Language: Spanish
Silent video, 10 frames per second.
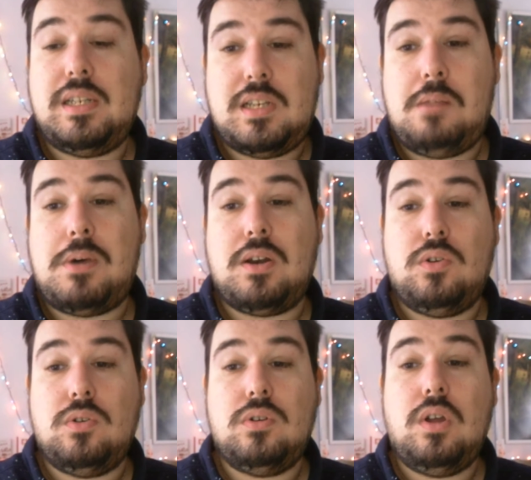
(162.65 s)
ese
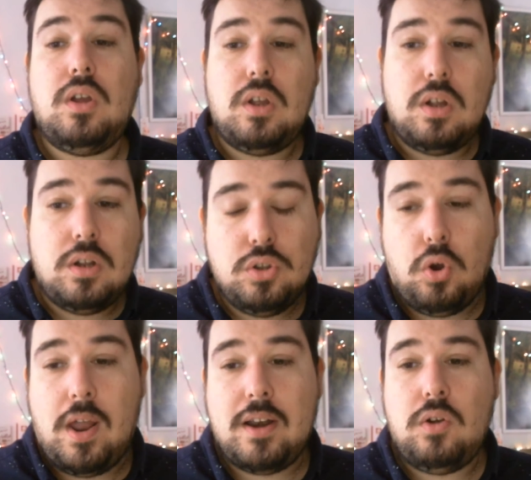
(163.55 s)
marco
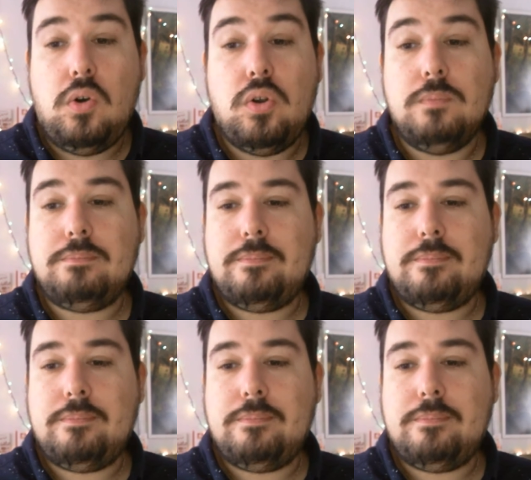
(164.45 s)
dólar-oro.